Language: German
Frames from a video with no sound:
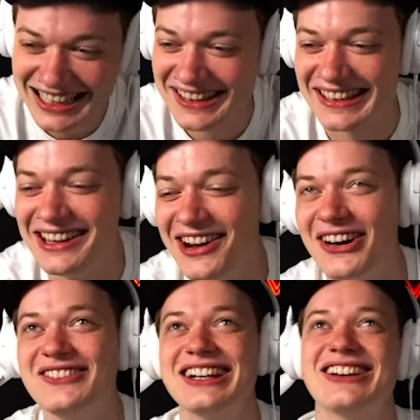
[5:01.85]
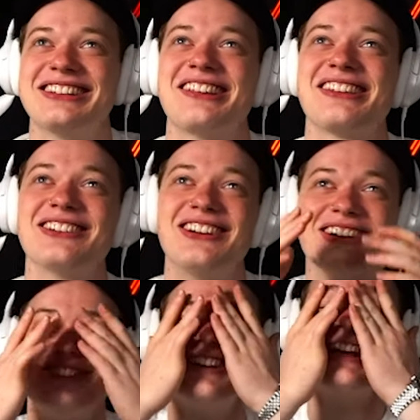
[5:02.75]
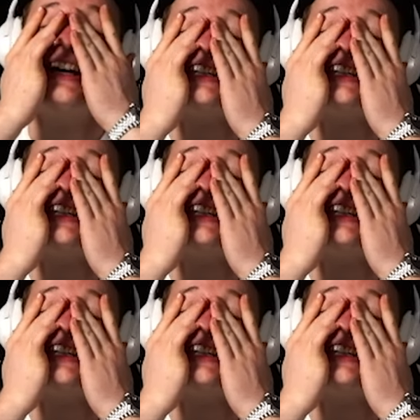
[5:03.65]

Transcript: Halt, oh mein Gott, das ist so awkward.